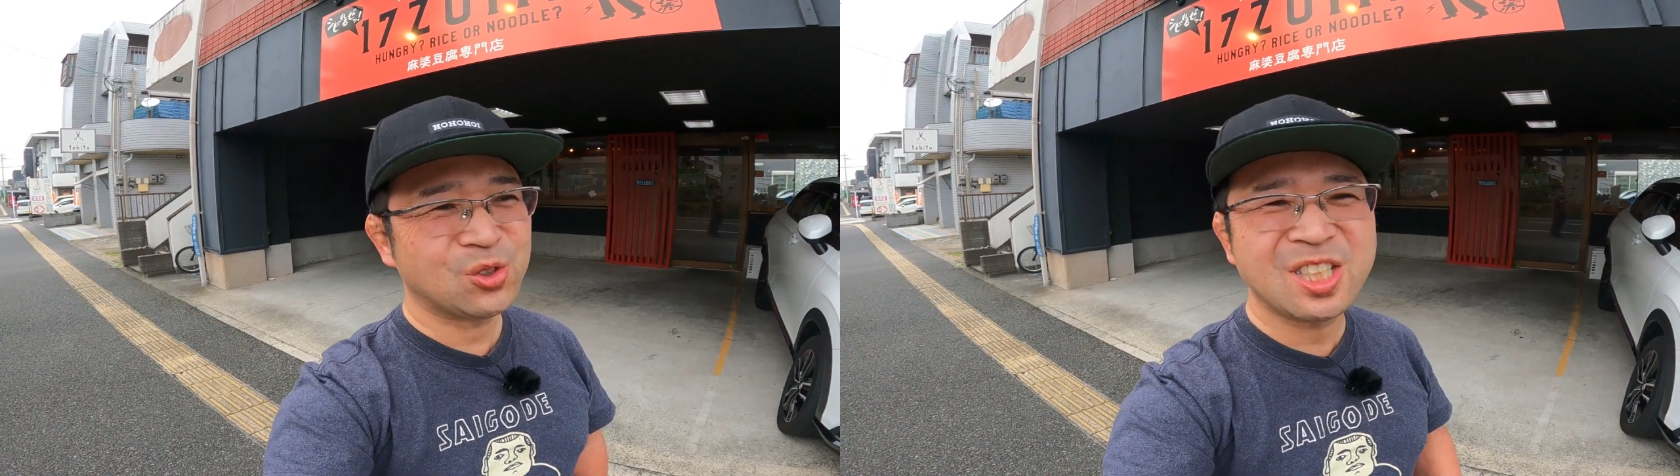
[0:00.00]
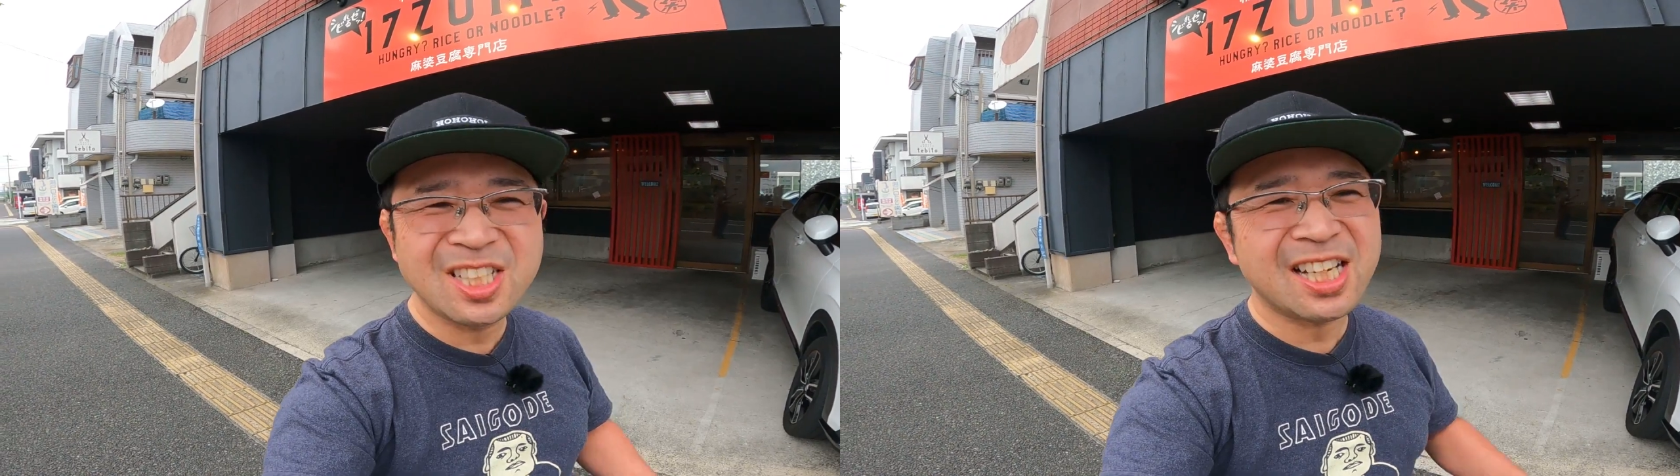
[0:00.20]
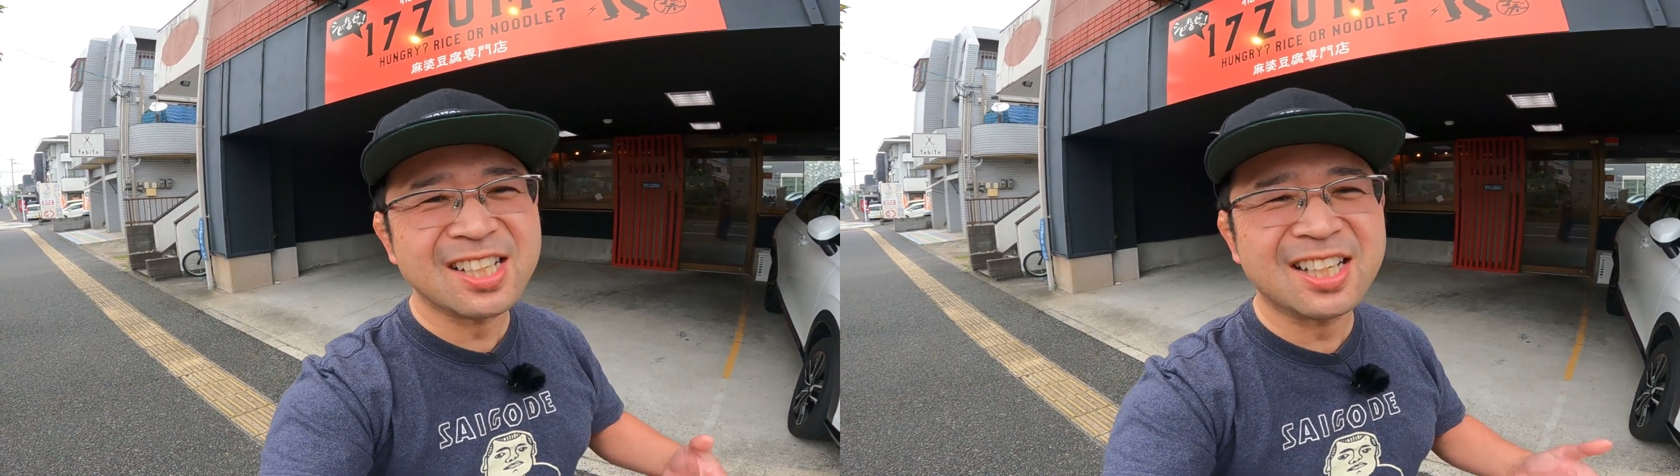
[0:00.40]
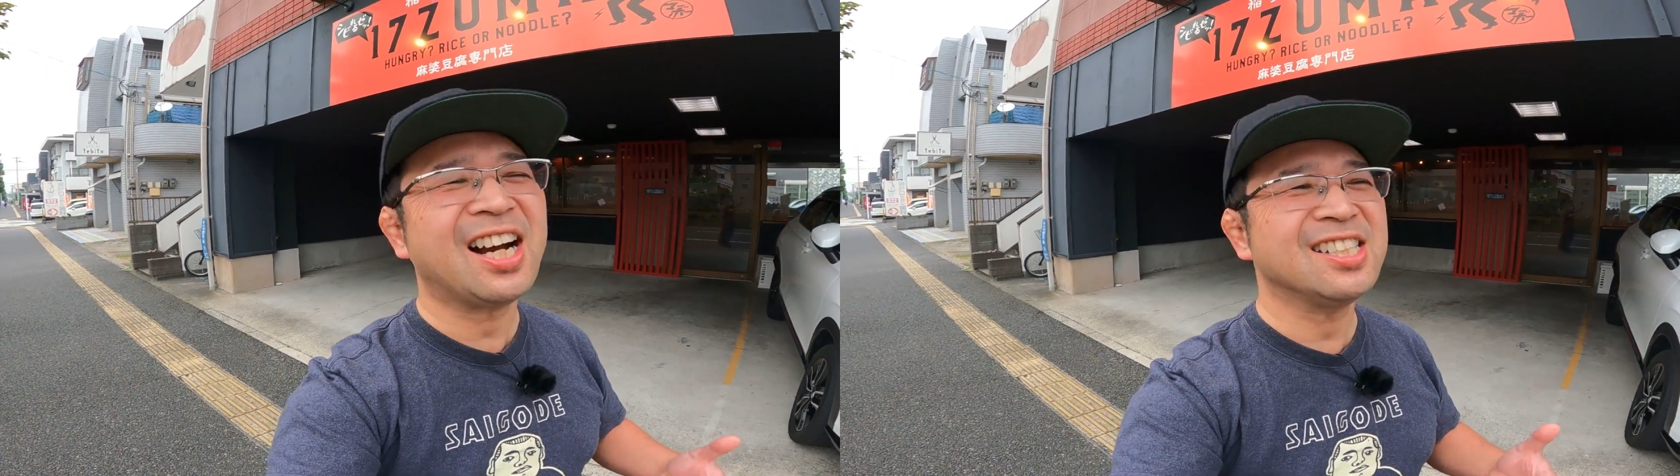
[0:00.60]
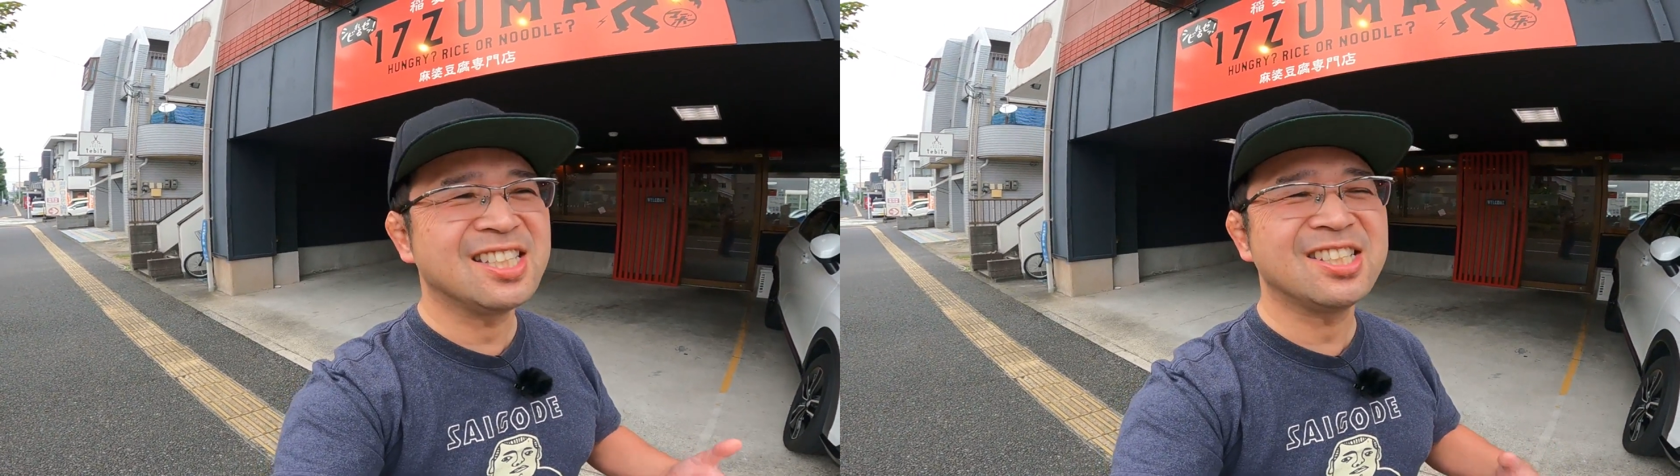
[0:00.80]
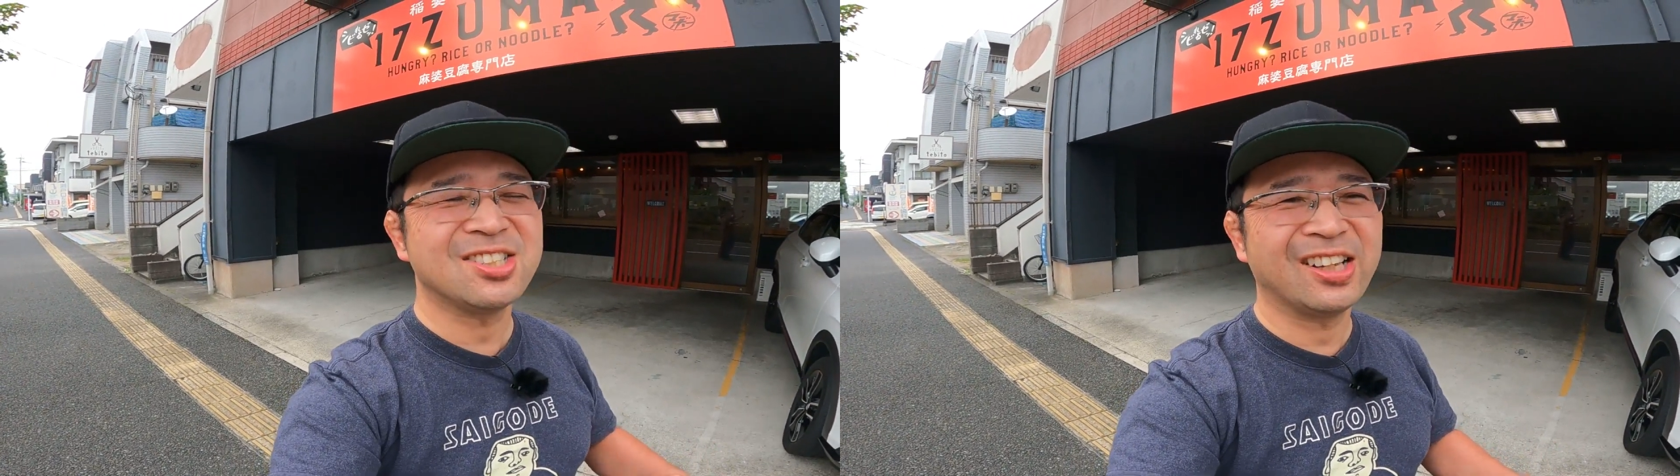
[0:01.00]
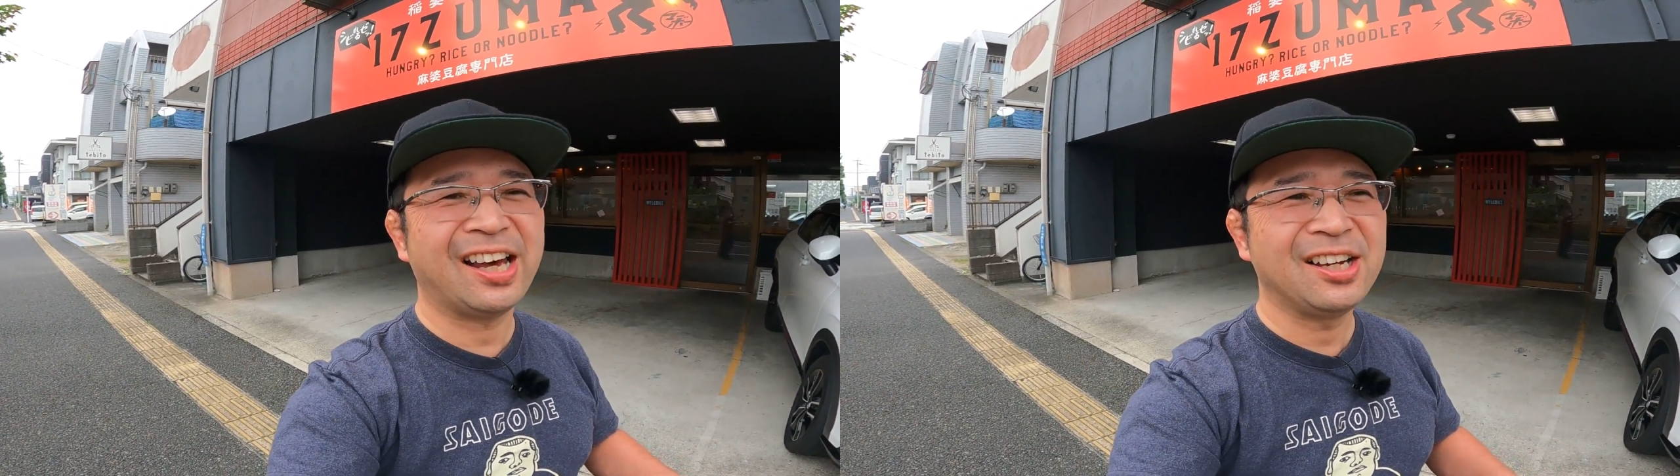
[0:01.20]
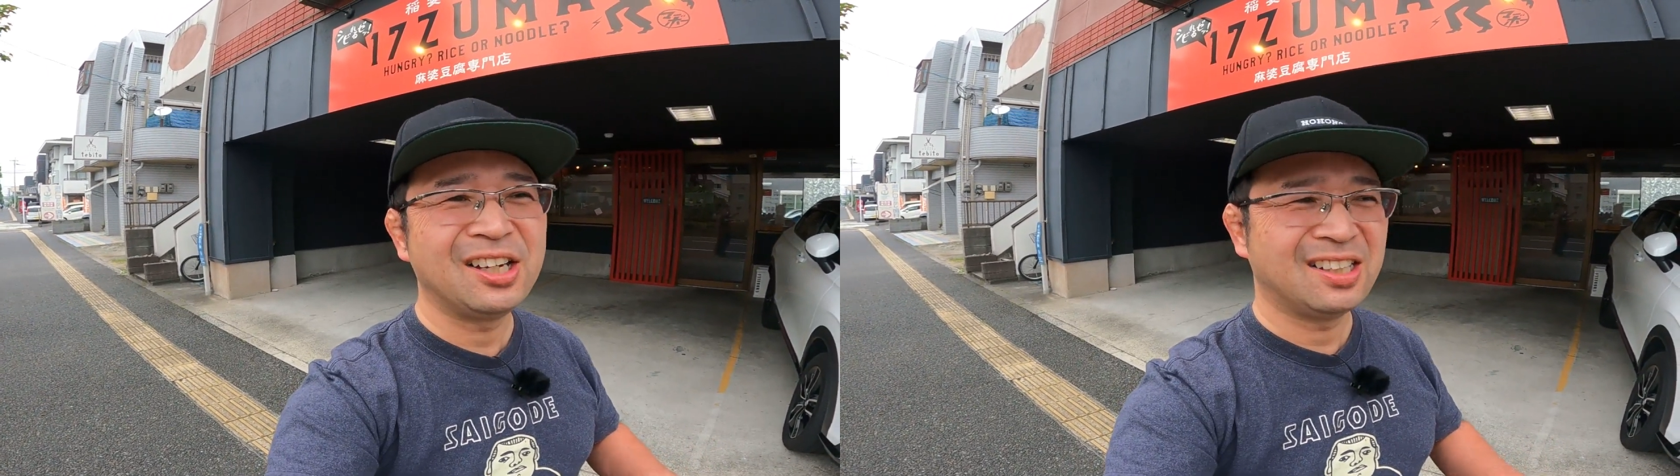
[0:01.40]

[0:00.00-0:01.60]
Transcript: 不思議な感じですね